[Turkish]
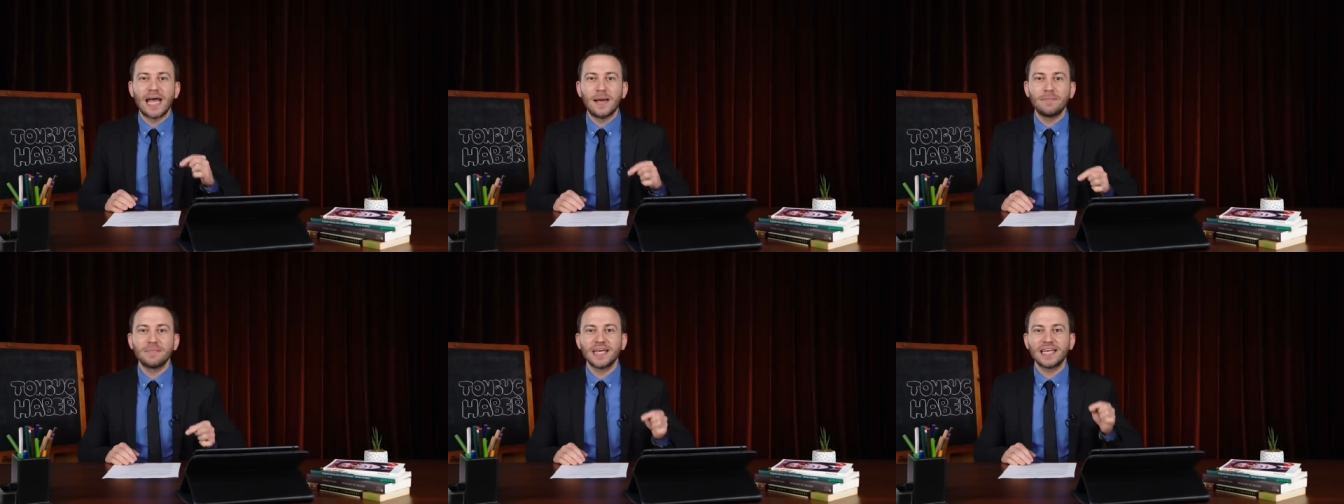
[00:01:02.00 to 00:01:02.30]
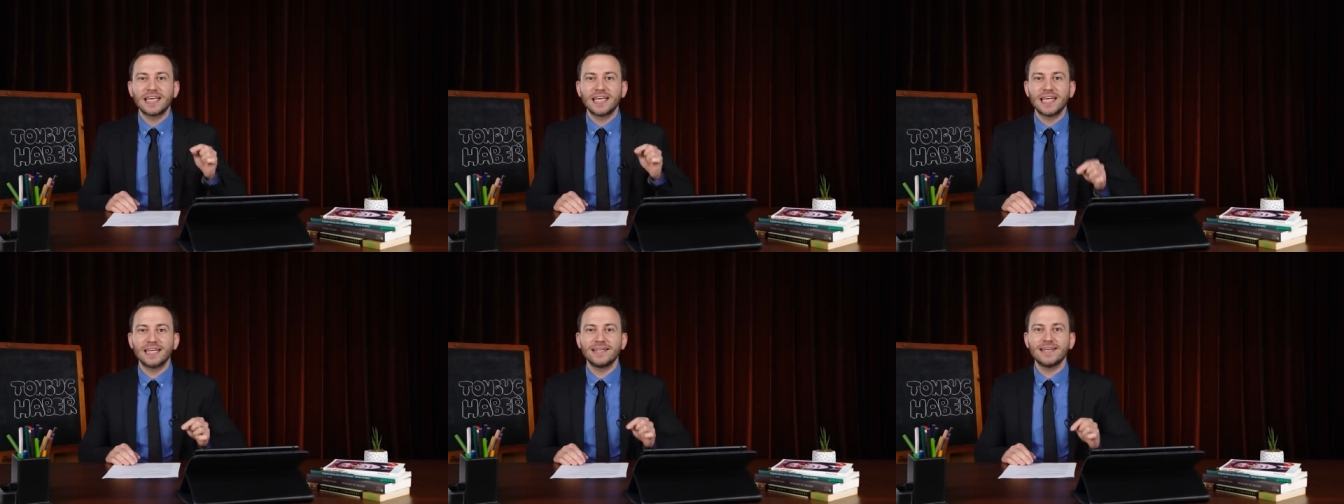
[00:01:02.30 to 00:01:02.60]
hem de
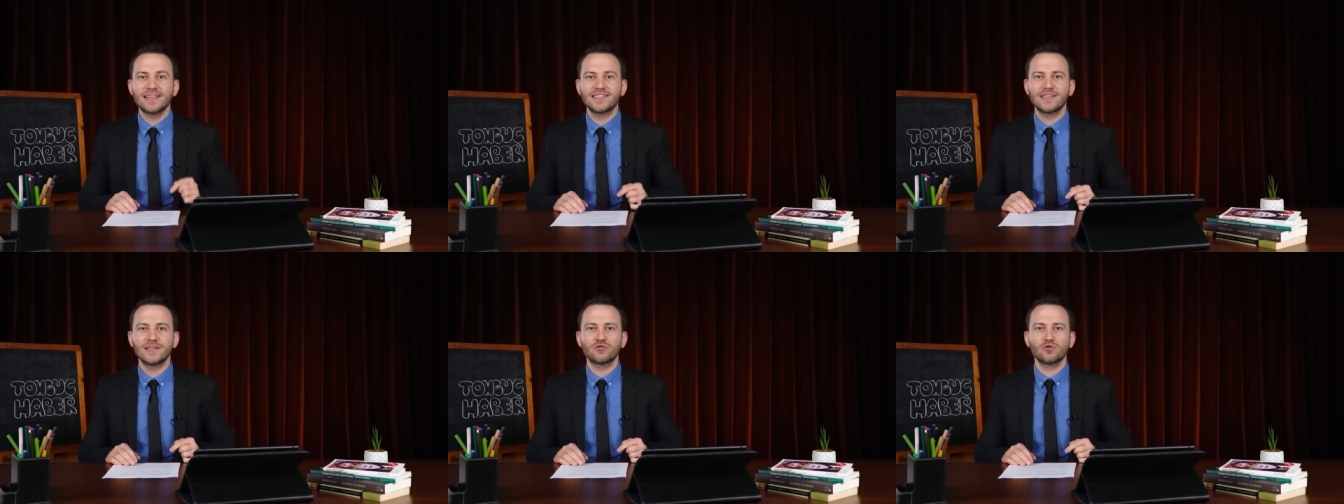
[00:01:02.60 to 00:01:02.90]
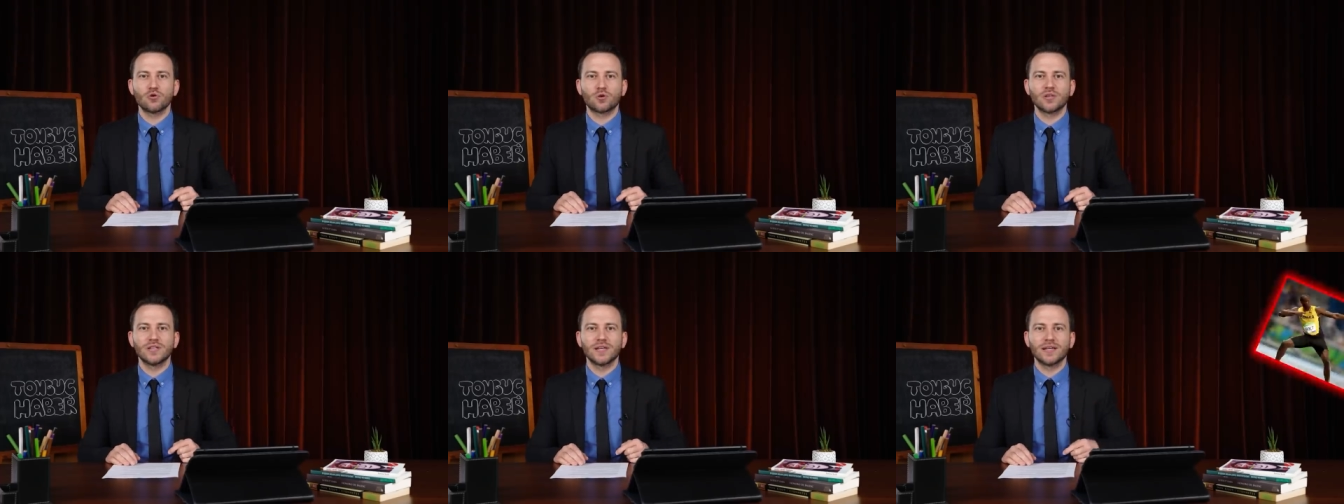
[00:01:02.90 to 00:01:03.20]
yeni nesil
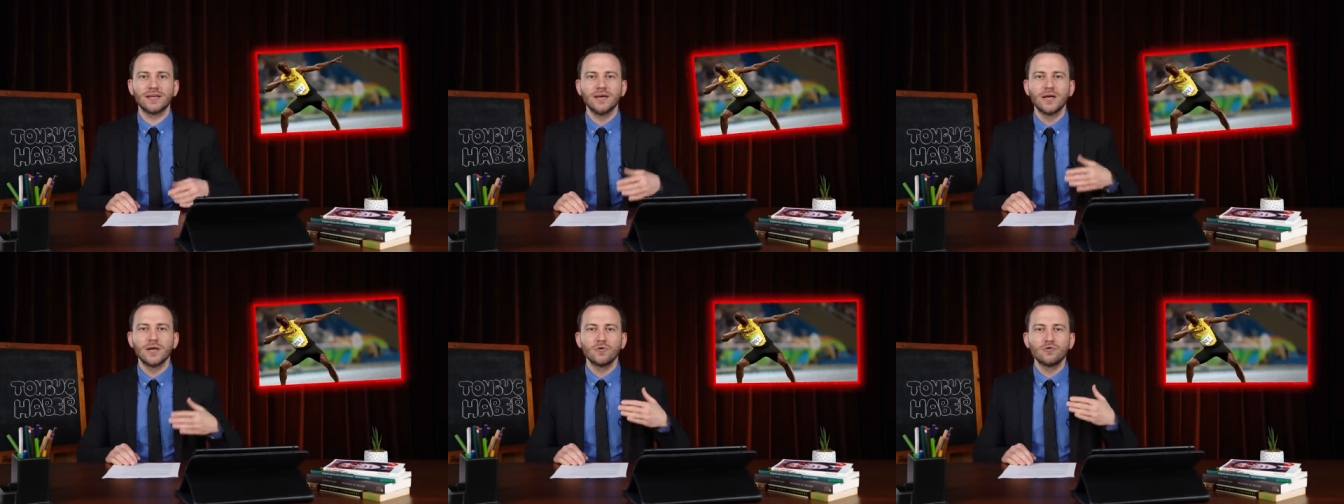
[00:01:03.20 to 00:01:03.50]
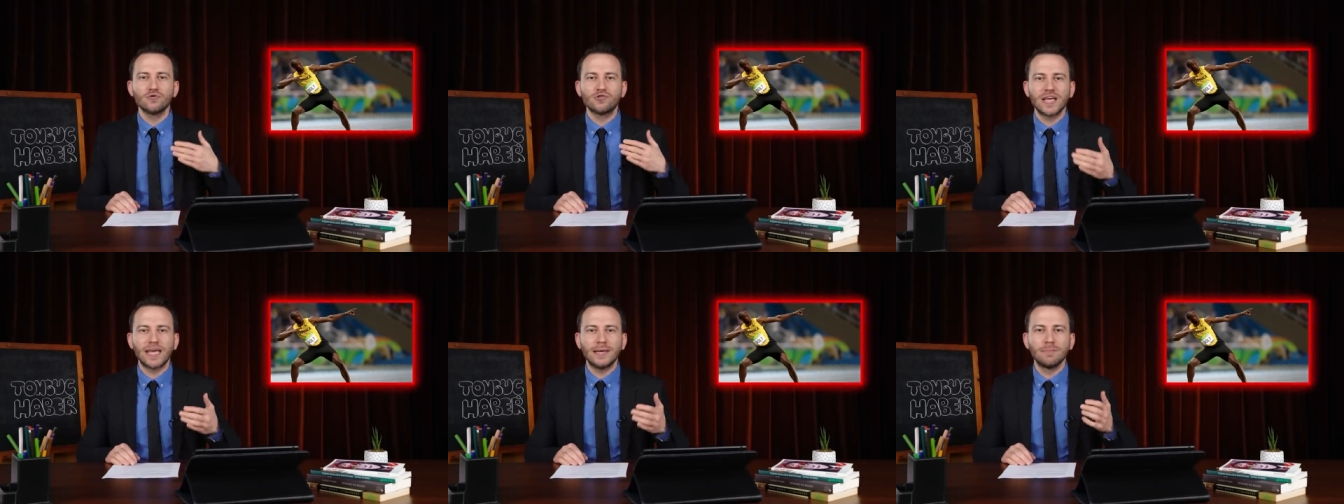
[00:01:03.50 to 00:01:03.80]
soruları
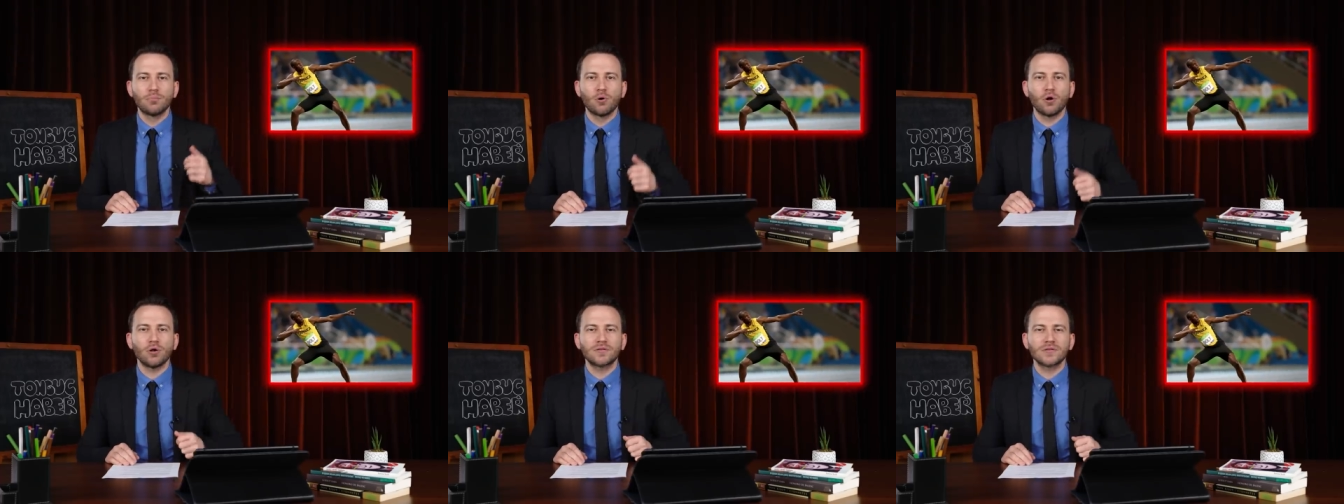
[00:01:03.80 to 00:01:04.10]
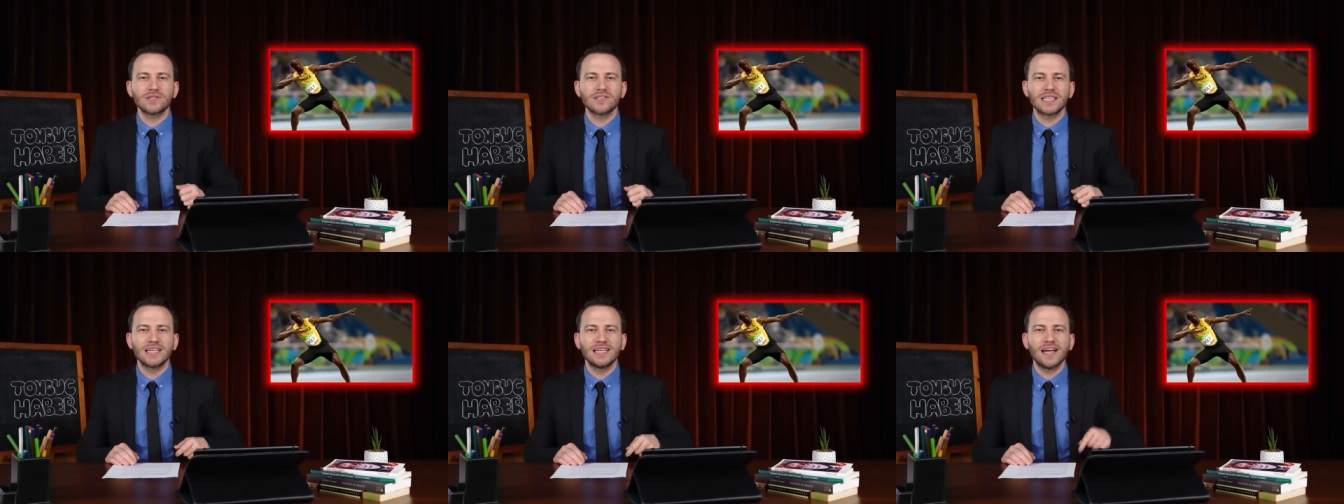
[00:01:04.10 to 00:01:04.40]
Hüseyin
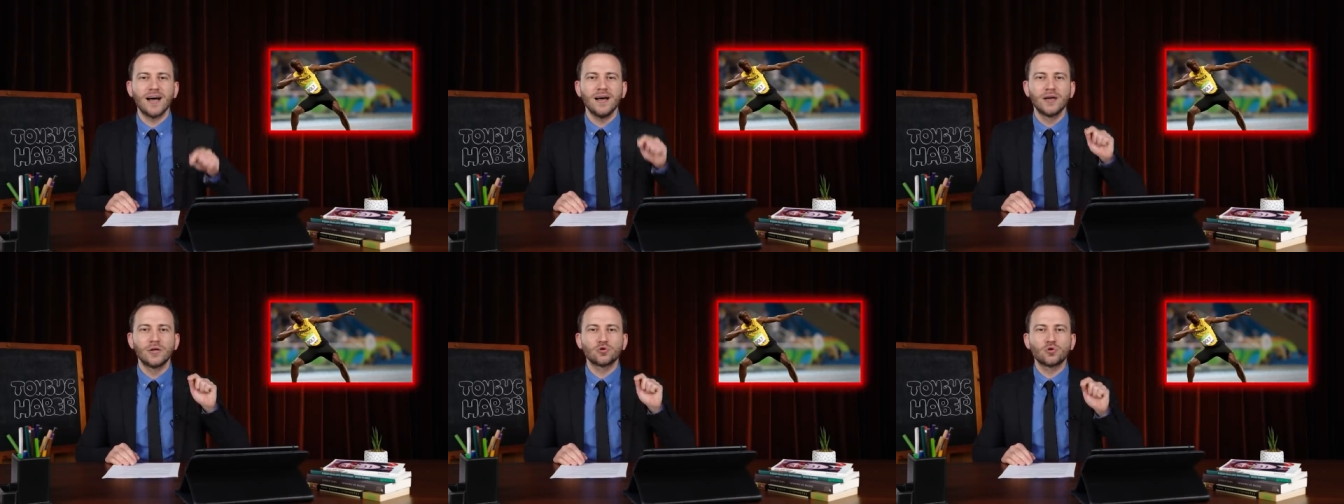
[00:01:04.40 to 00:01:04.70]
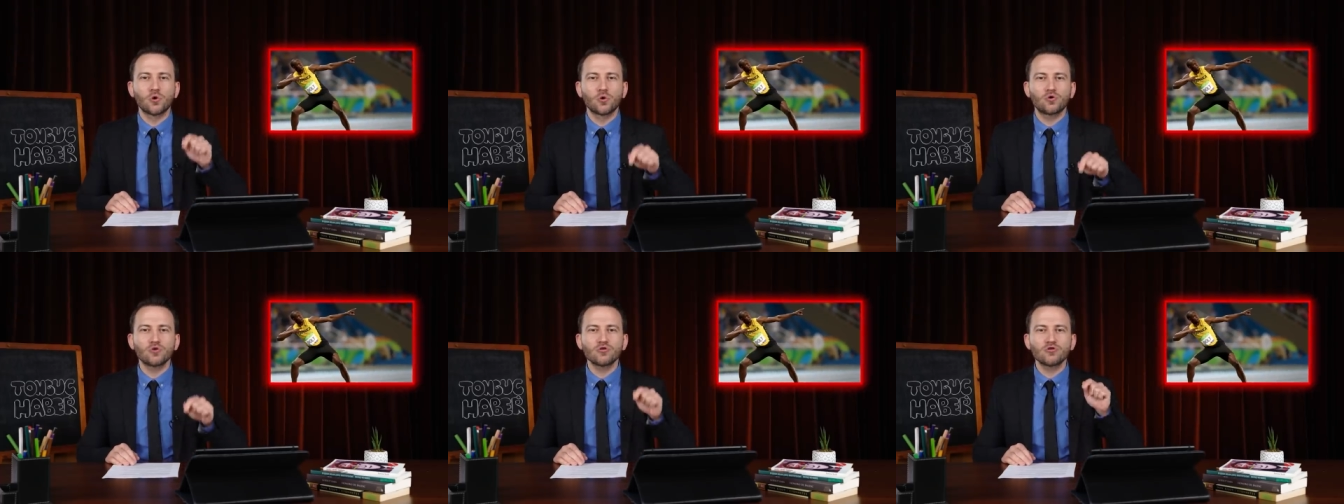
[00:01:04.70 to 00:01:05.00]
Bolt hızıyla
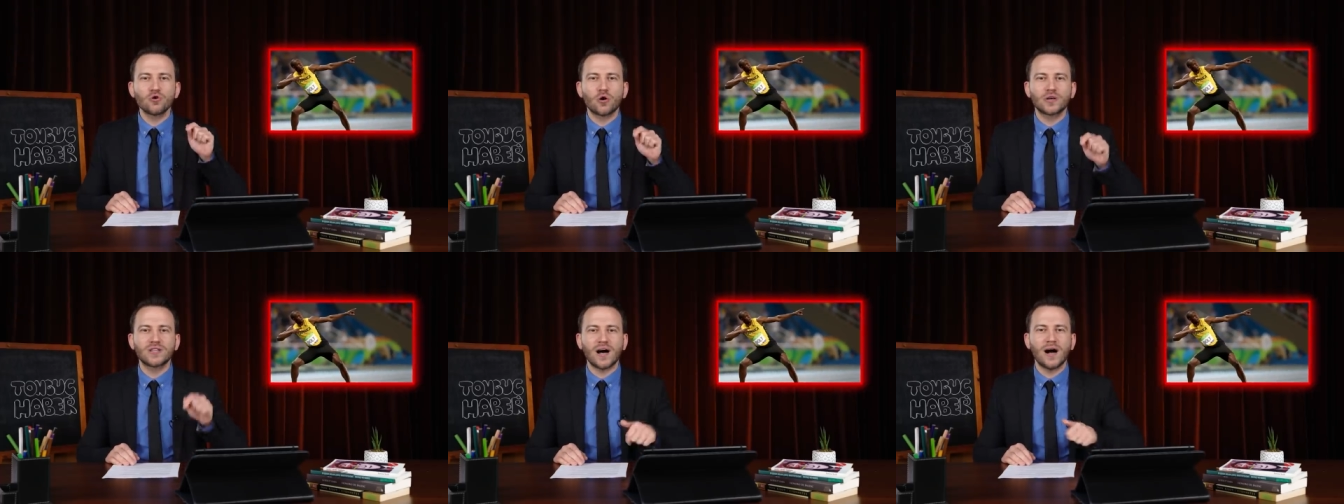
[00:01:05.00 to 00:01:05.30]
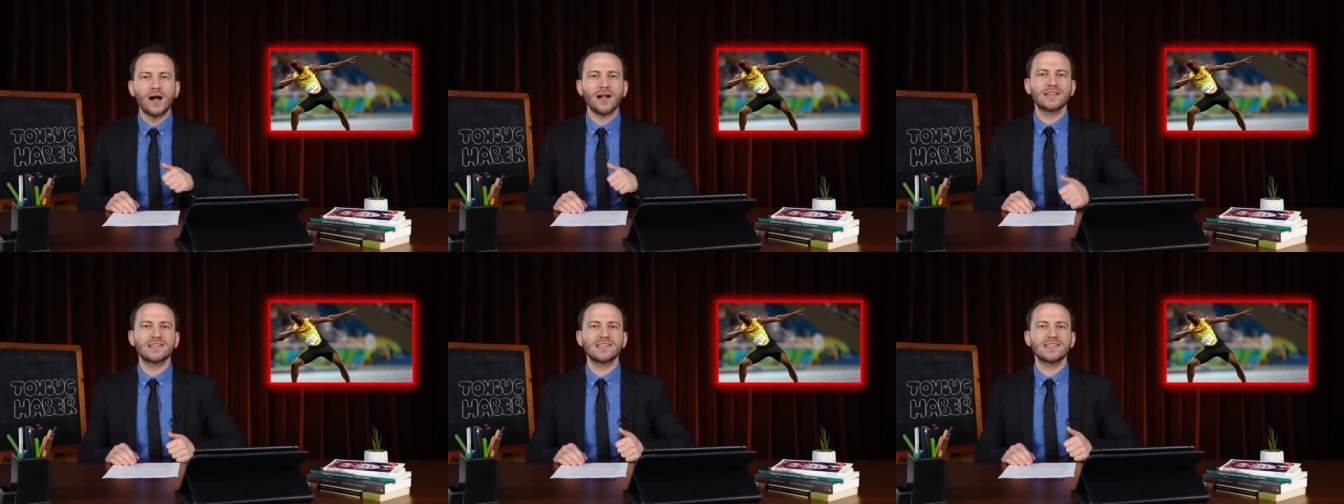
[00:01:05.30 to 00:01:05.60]

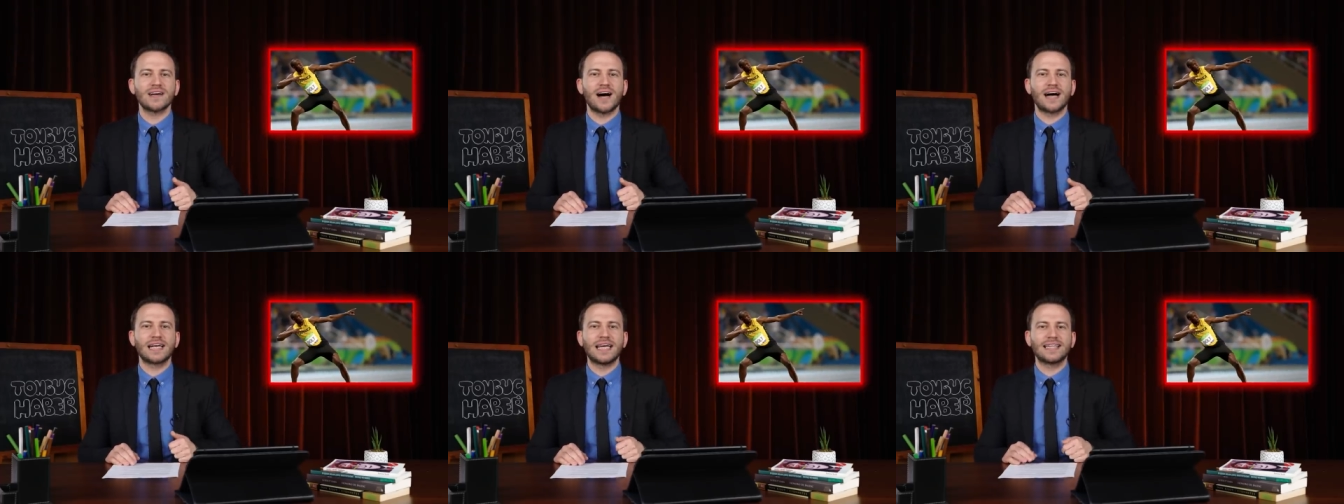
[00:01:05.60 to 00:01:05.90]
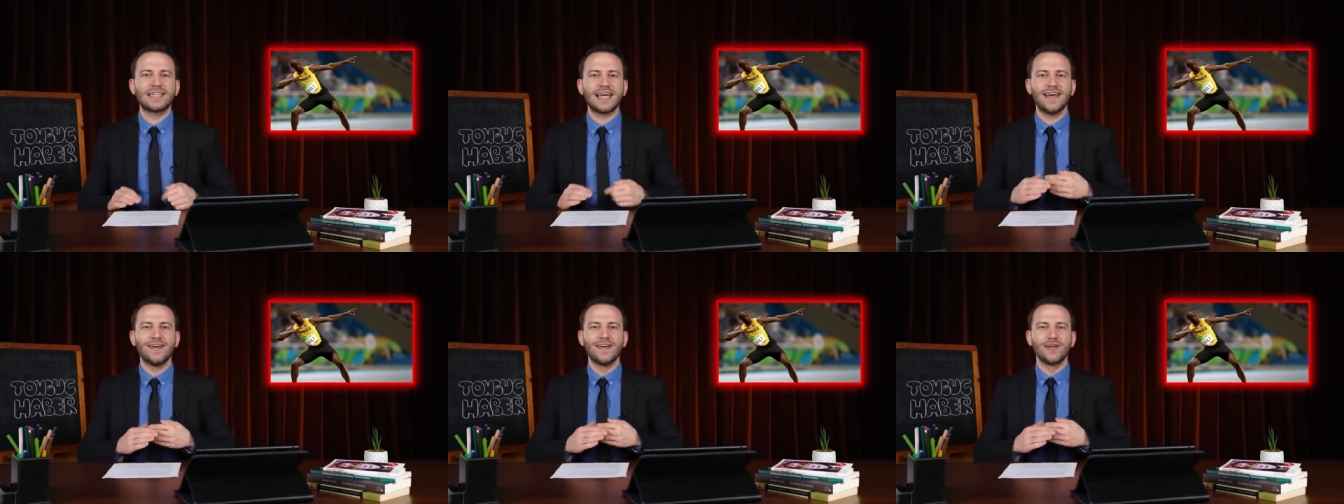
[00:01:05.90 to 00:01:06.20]
9.6
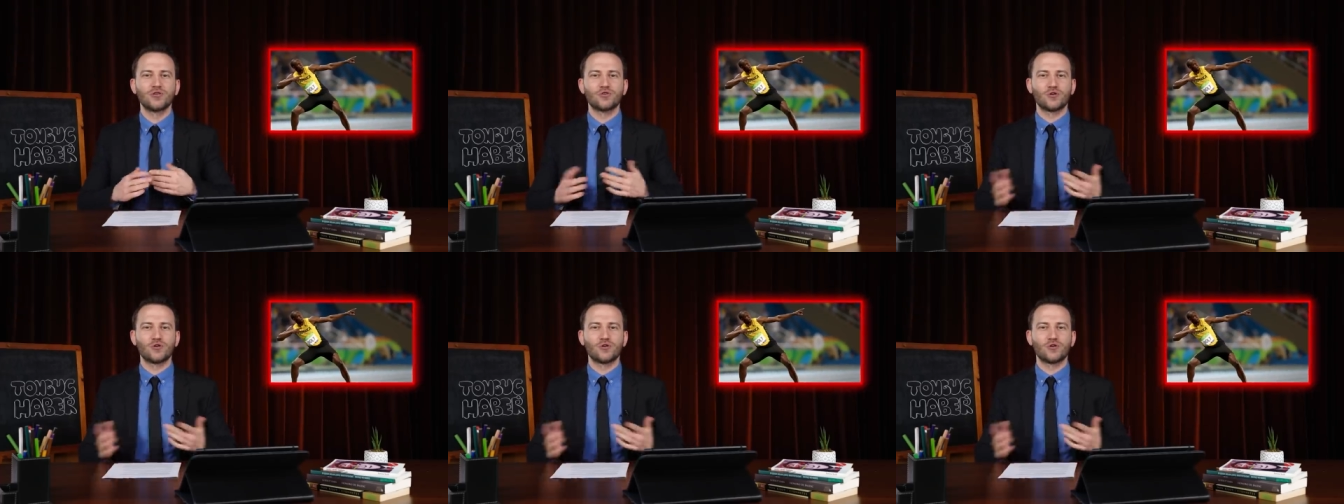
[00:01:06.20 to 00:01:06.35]
saniyede